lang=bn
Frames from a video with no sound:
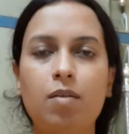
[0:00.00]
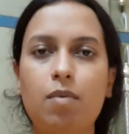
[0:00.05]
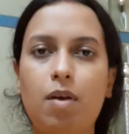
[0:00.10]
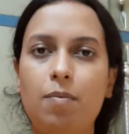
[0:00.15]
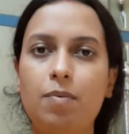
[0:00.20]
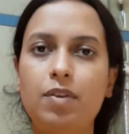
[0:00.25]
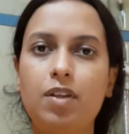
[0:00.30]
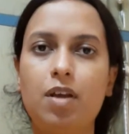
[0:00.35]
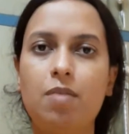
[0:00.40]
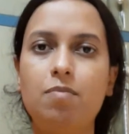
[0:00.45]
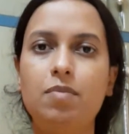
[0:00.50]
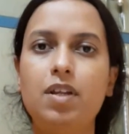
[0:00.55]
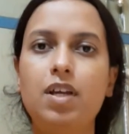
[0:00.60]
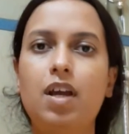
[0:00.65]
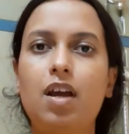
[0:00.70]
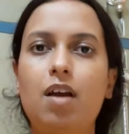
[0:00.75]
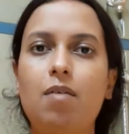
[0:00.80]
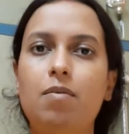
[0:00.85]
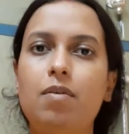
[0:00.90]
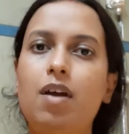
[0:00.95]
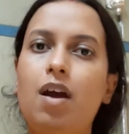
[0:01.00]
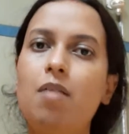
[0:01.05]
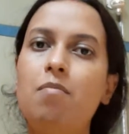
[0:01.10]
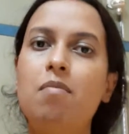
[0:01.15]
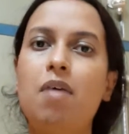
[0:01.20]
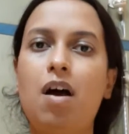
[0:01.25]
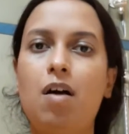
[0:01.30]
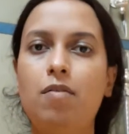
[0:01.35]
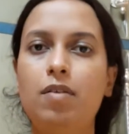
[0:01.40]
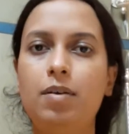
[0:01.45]
বাপি তো এমনিই খাবে আর
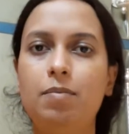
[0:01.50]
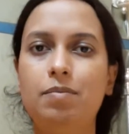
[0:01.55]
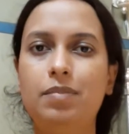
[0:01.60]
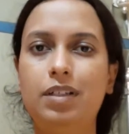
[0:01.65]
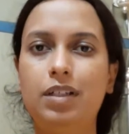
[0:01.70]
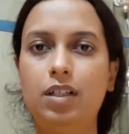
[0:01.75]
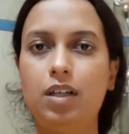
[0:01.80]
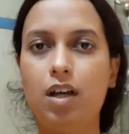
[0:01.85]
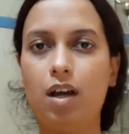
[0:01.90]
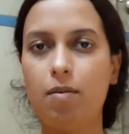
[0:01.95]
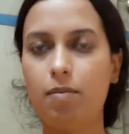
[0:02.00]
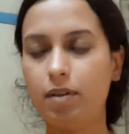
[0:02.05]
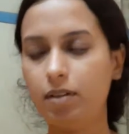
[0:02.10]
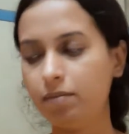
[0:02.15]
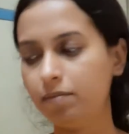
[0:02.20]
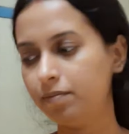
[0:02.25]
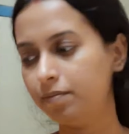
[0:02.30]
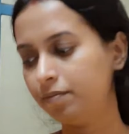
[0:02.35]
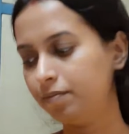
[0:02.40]
মাও এমনিই খাবে